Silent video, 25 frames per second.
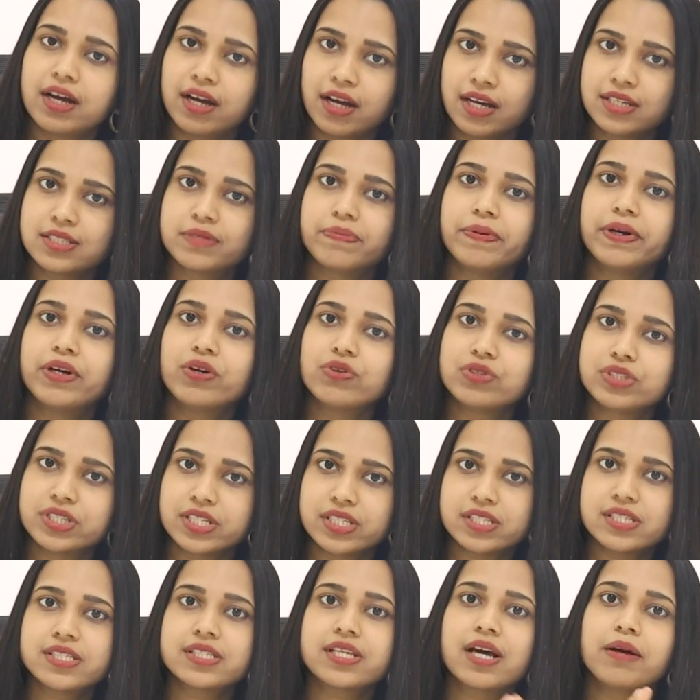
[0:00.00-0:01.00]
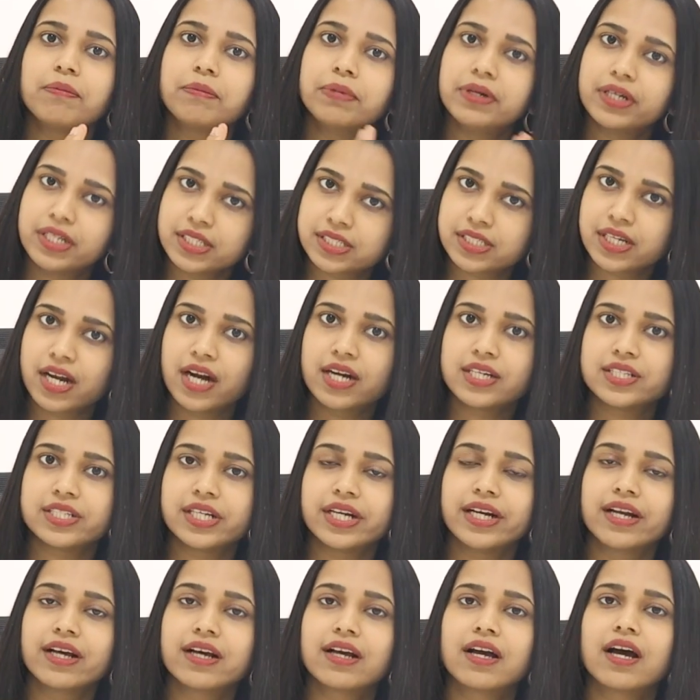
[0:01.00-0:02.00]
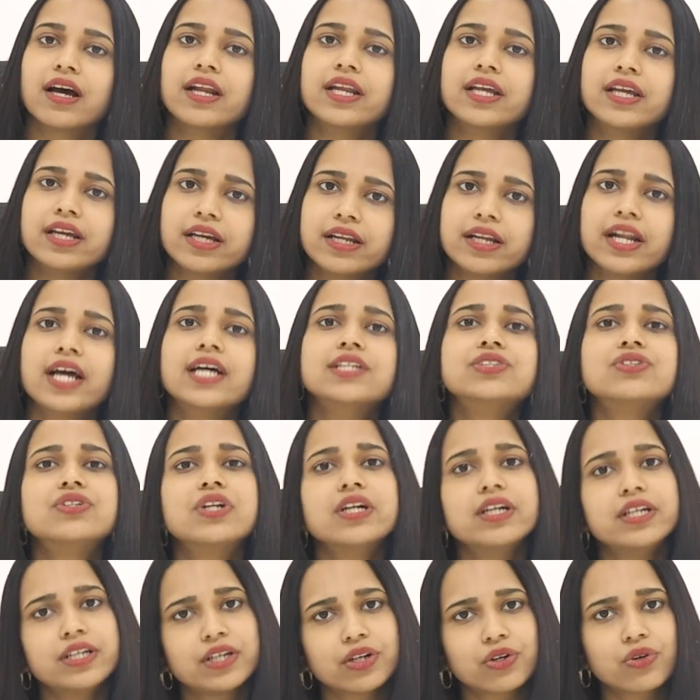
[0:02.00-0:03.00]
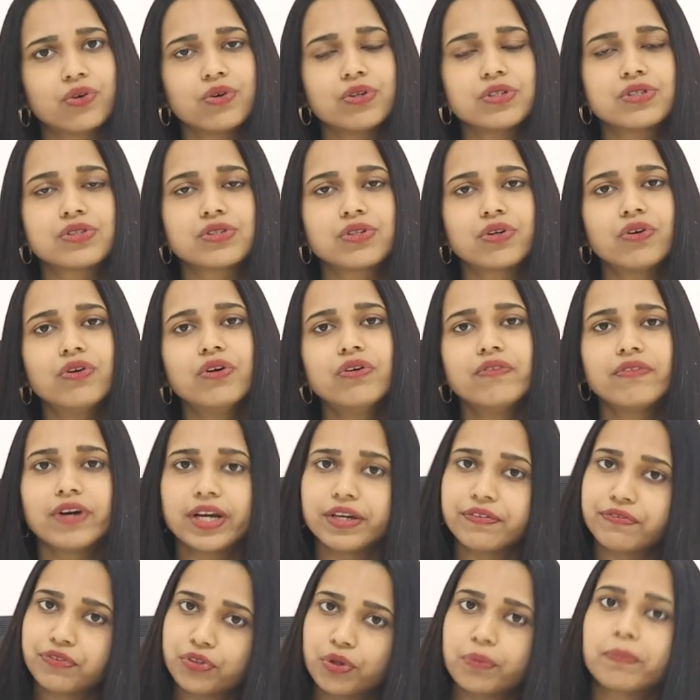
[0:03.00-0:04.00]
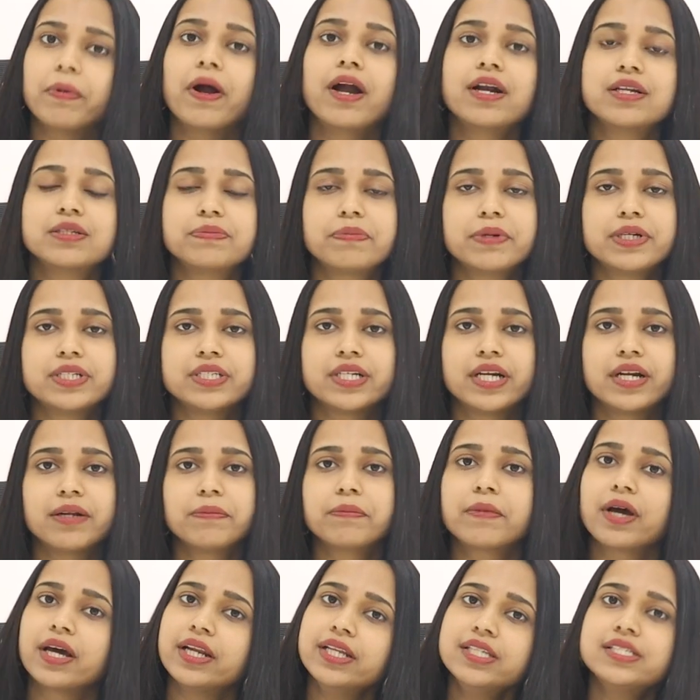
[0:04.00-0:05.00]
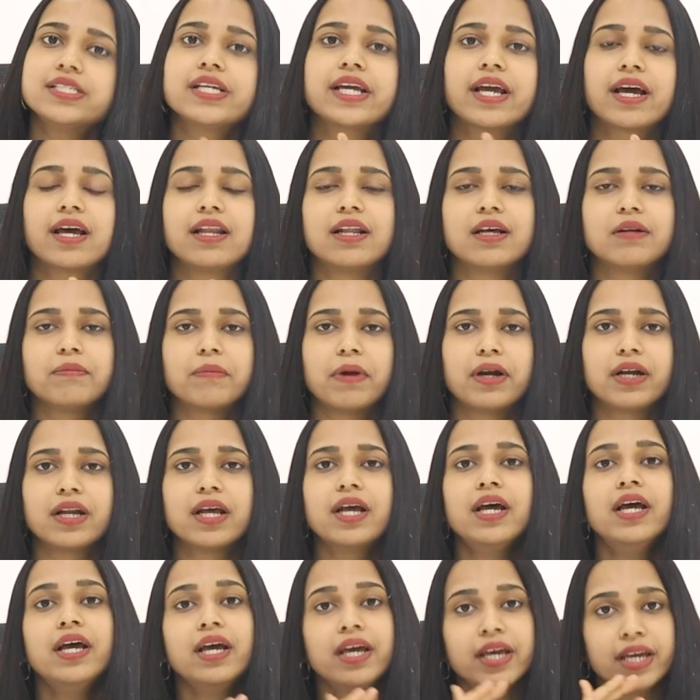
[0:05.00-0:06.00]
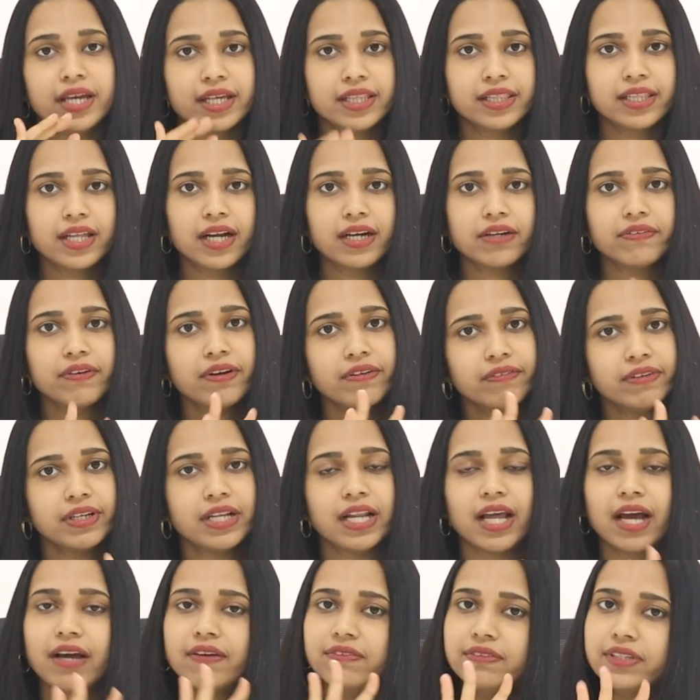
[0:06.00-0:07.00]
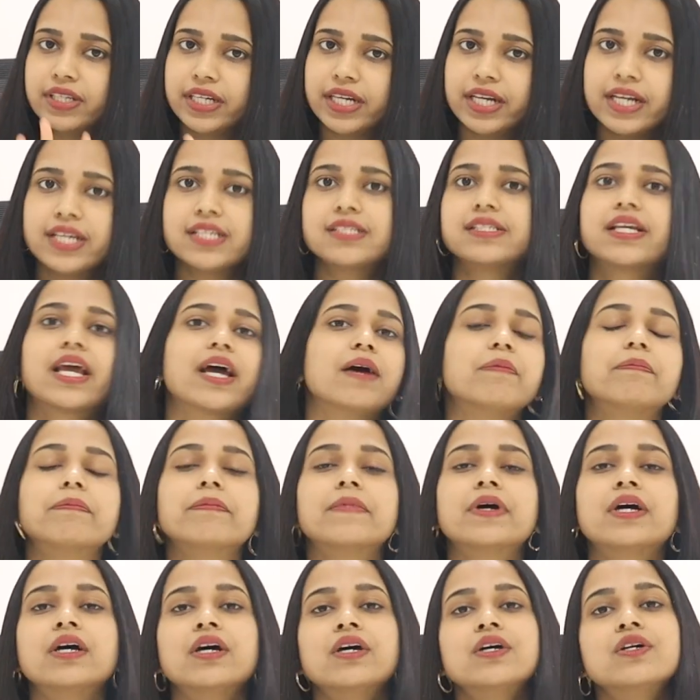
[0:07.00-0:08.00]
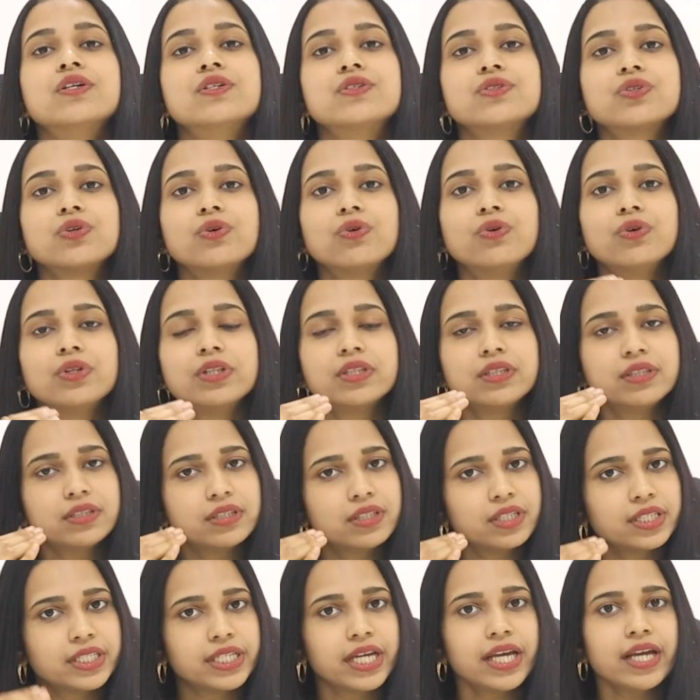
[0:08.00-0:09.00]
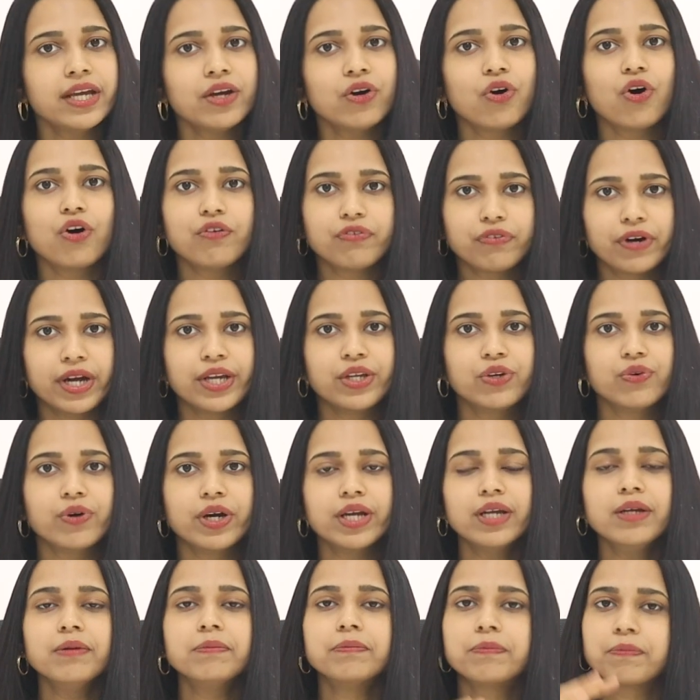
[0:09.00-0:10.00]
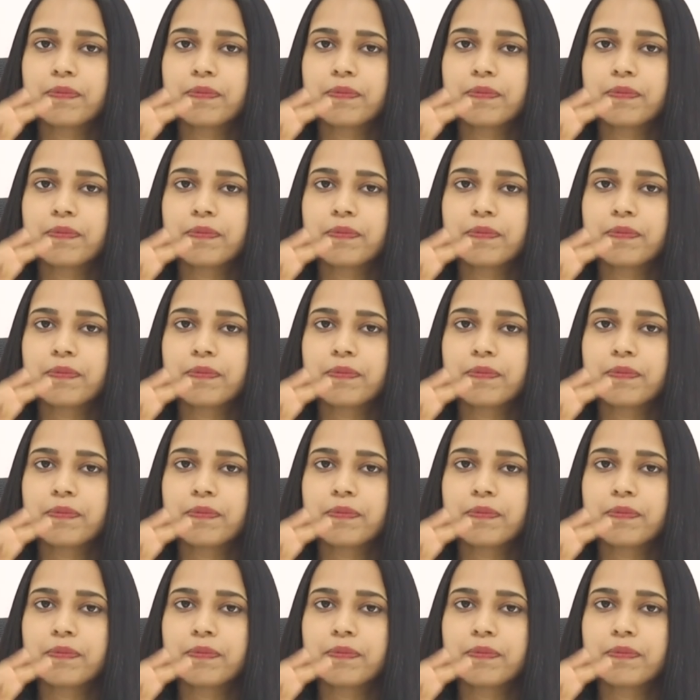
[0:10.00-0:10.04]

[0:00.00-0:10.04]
హస్బెండ్ వచ్చేసి శాంపుల్ డిస్కార్డ్ చేయడం కానీ న్యాచురల్ ఇంటర్కోల్స్లో వైఫ్తో పార్టిసిపేట్ చేయడం కానీ చేయాలన్నమాట ఇన్ దట్ వే వీల్ హ్యావ్ త్రీ డేస్ గ్యాప్ సో ద డే ఆఫ్ ఐయుఐ